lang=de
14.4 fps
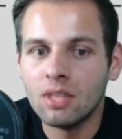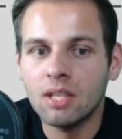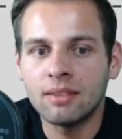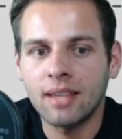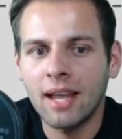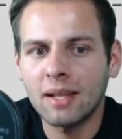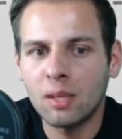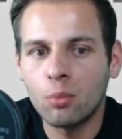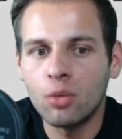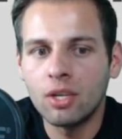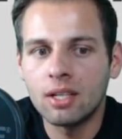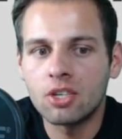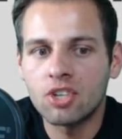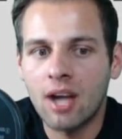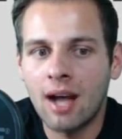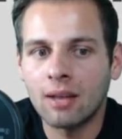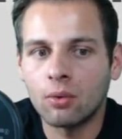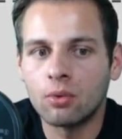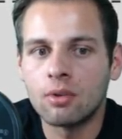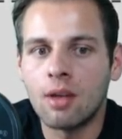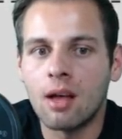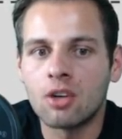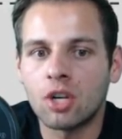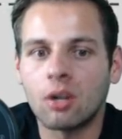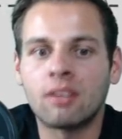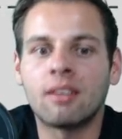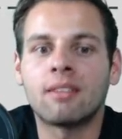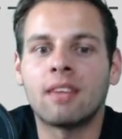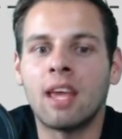direkt am Weekly Chart und schauen uns
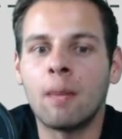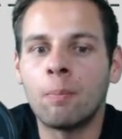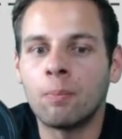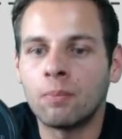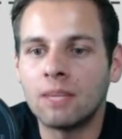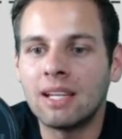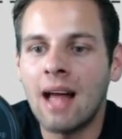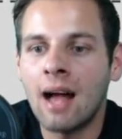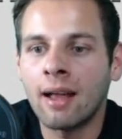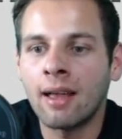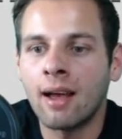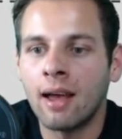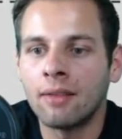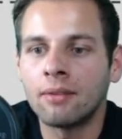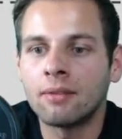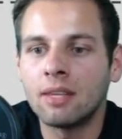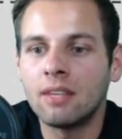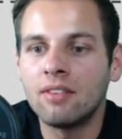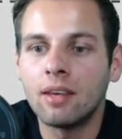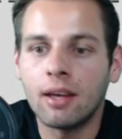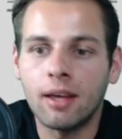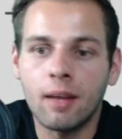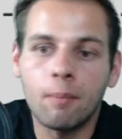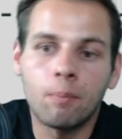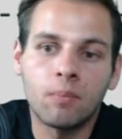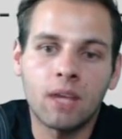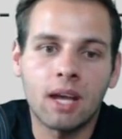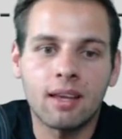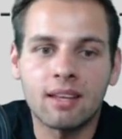jetzt eben die Lage an, die wir eben
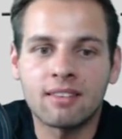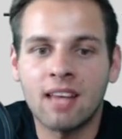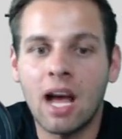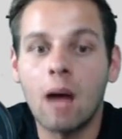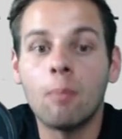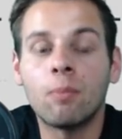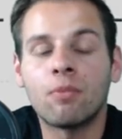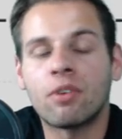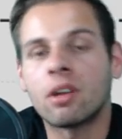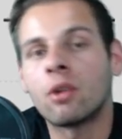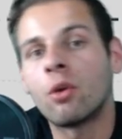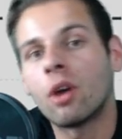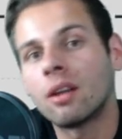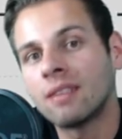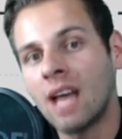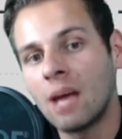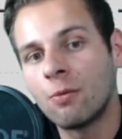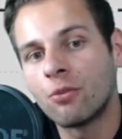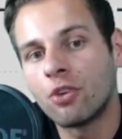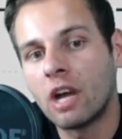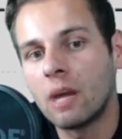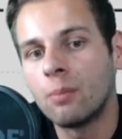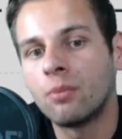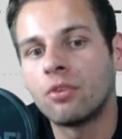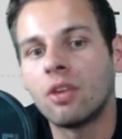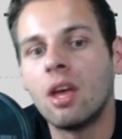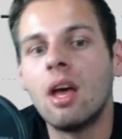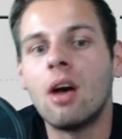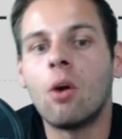ja, jetzt haben, von den höheren Timeframes
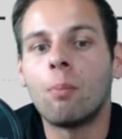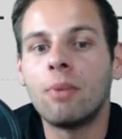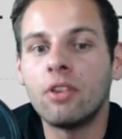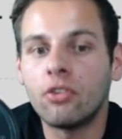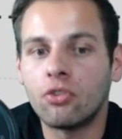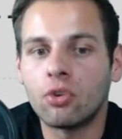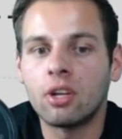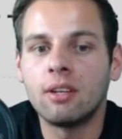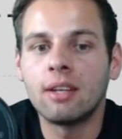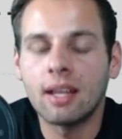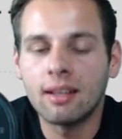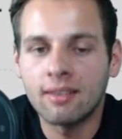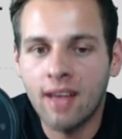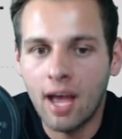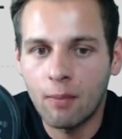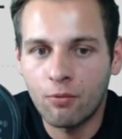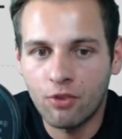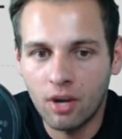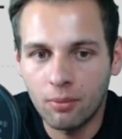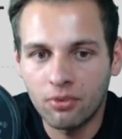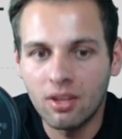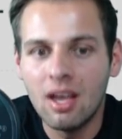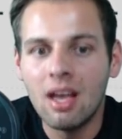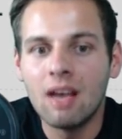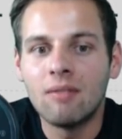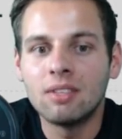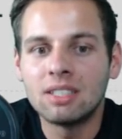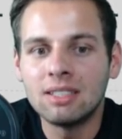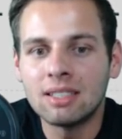bis zu den niedrigen Timeframes.
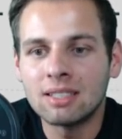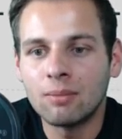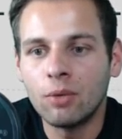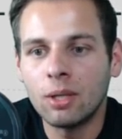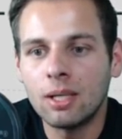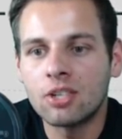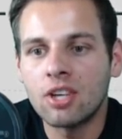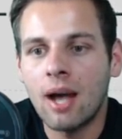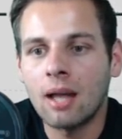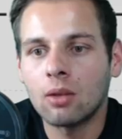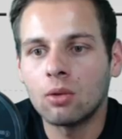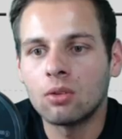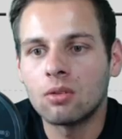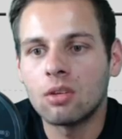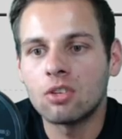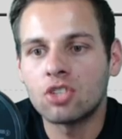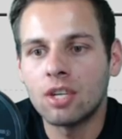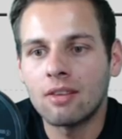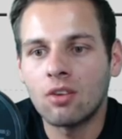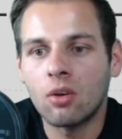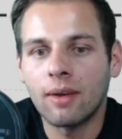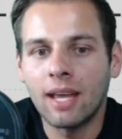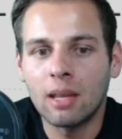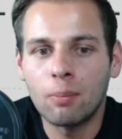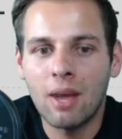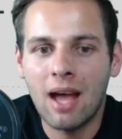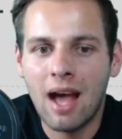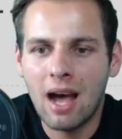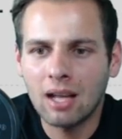Wir sind jetzt am Weekly Chart und stehen jetzt konkret
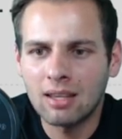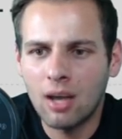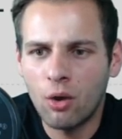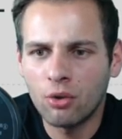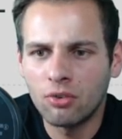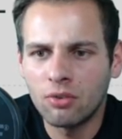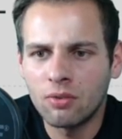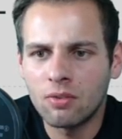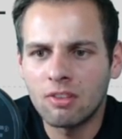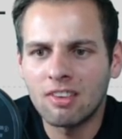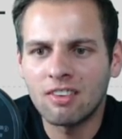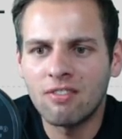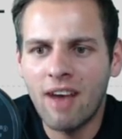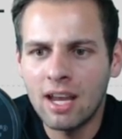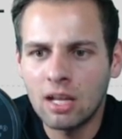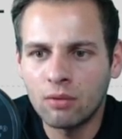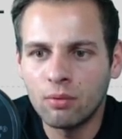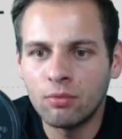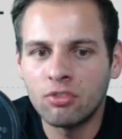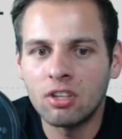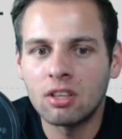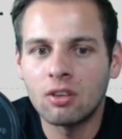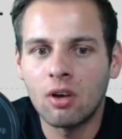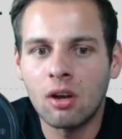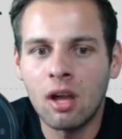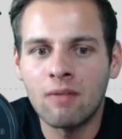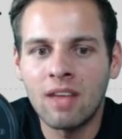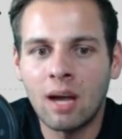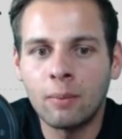bei 8.250
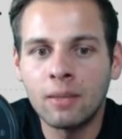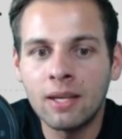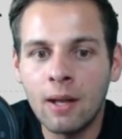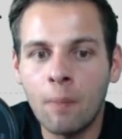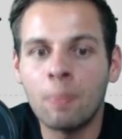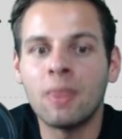Dollar. Wir haben hier